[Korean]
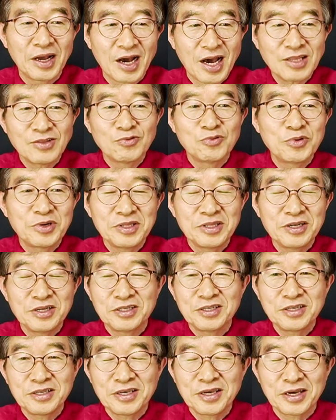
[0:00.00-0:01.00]
한국인들이
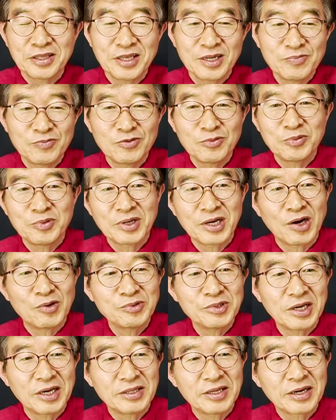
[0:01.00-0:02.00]
지켜야 될 부분
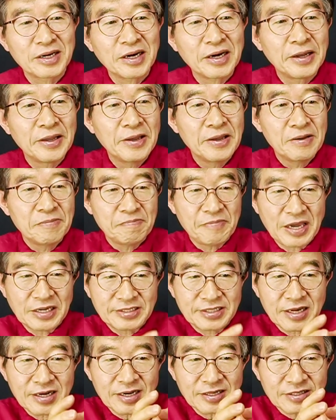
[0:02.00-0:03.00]
가운데 하나가
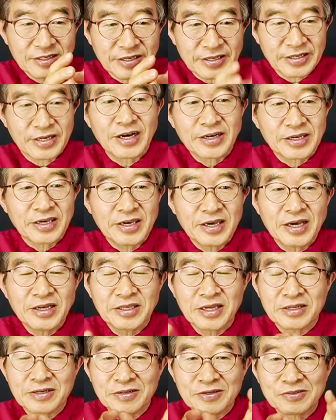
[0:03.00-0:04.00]
매사가 착해야
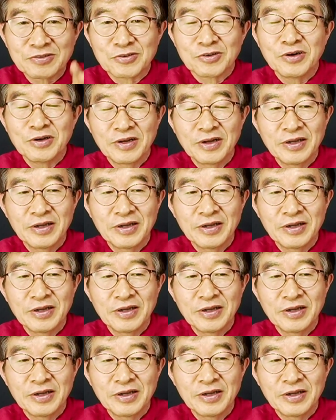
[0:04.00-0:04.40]
되는 거죠.